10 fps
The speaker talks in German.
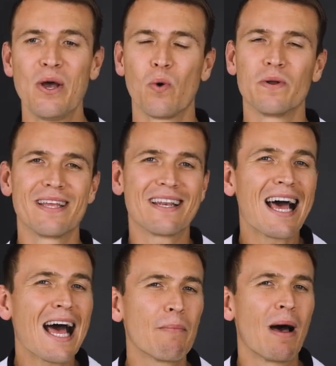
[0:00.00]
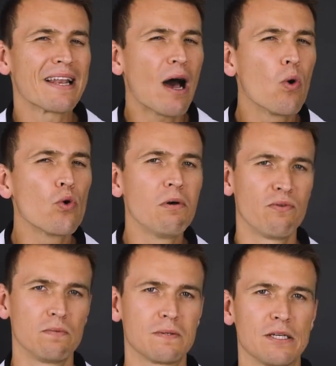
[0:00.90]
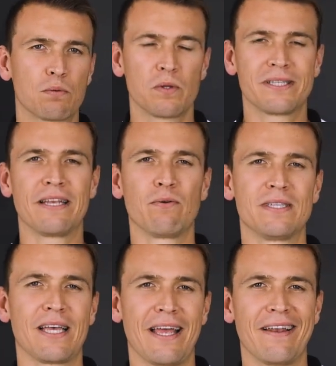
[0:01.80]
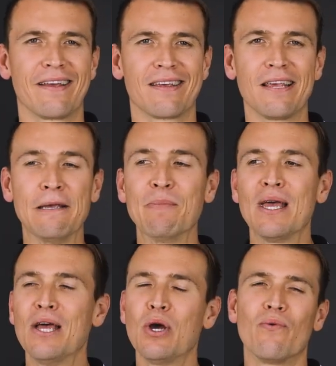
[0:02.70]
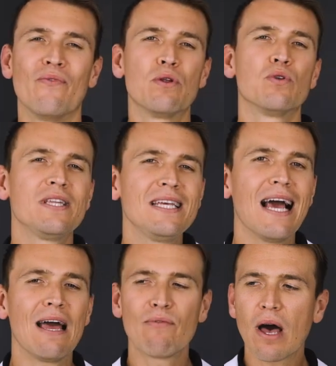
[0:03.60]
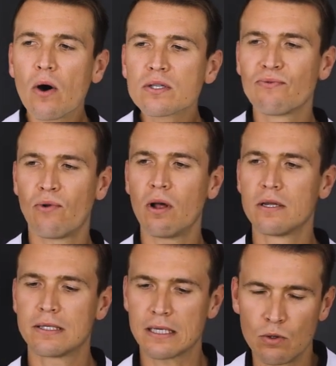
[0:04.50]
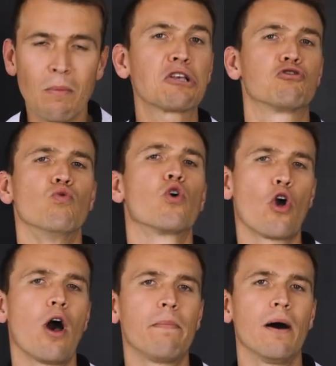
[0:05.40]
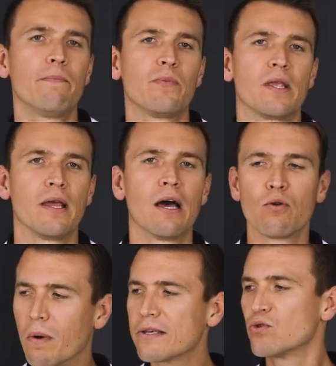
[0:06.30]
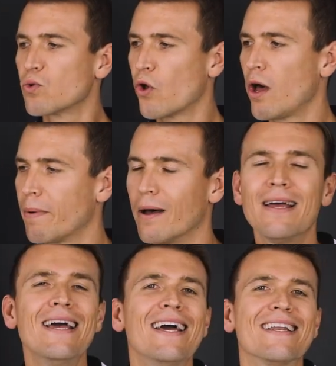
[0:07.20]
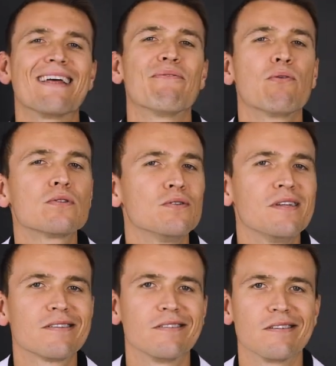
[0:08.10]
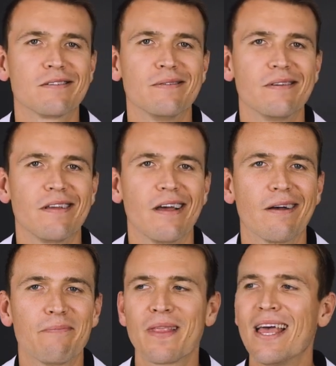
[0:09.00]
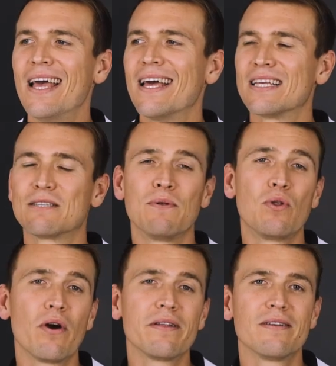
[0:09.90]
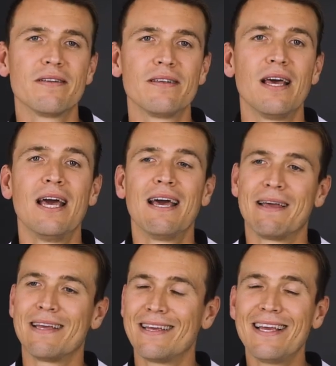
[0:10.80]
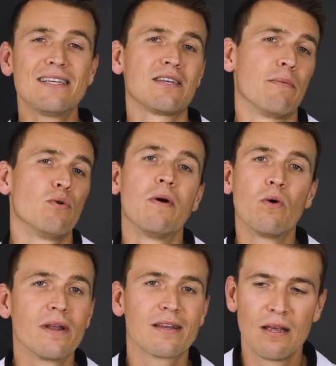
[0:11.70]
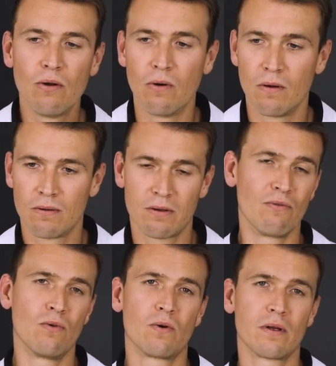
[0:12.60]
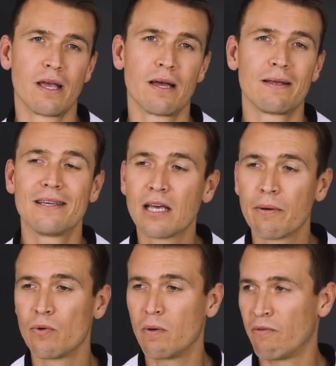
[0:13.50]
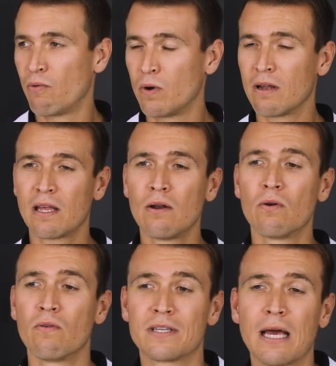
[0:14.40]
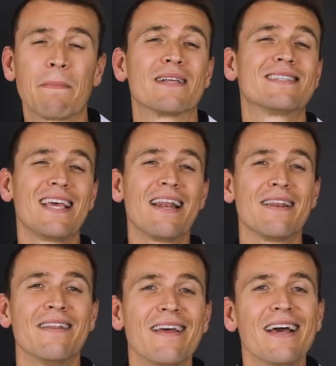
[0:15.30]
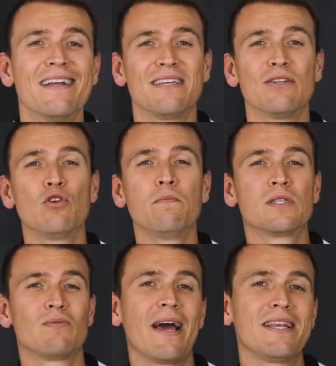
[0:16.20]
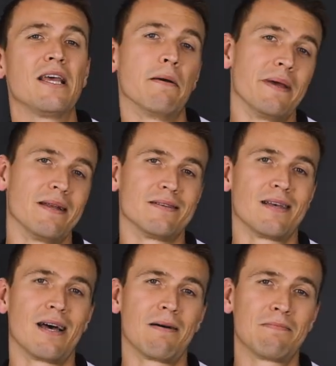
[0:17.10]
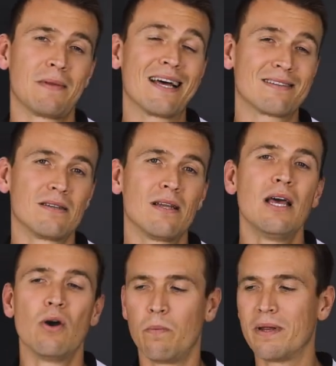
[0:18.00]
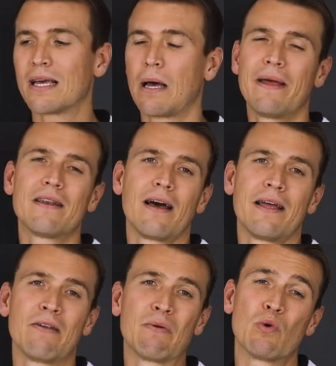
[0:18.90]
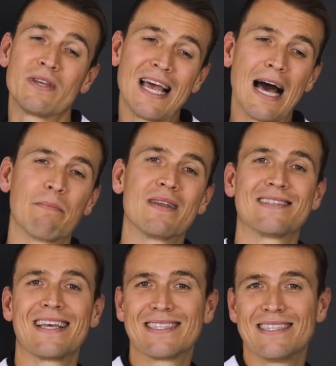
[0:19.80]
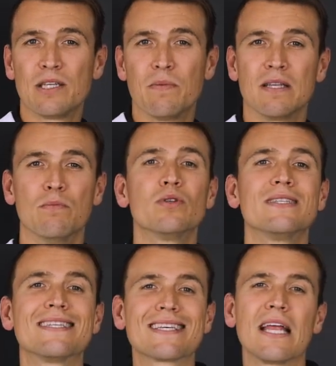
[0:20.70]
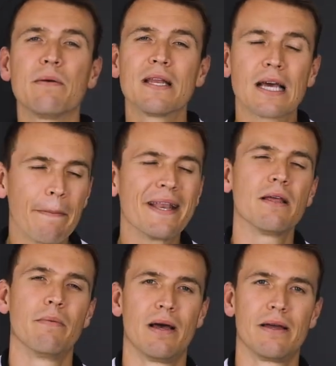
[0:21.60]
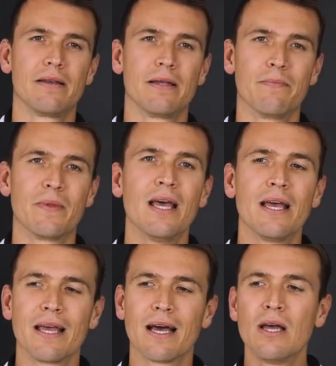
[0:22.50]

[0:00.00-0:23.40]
Und der Darm hat auch über 25% unserer Energie. Und wenn du die einfach außen vor lässt, sagst du, machst nur Körper, ja, du machst nur einen Körper, dann funktioniert es nicht. Ja? Das bedeutet, ich habe über 100 Kilo gewogen. Ja? Ich habe über 100 Kilo gewogen. Ich habe Patienten, die Typ 2 Diabetes haben, hatten und Medikamente einnehmen und die haben das jetzt nicht mehr. Die müssen jetzt keine Medikamente mehr einnehmen. Ja?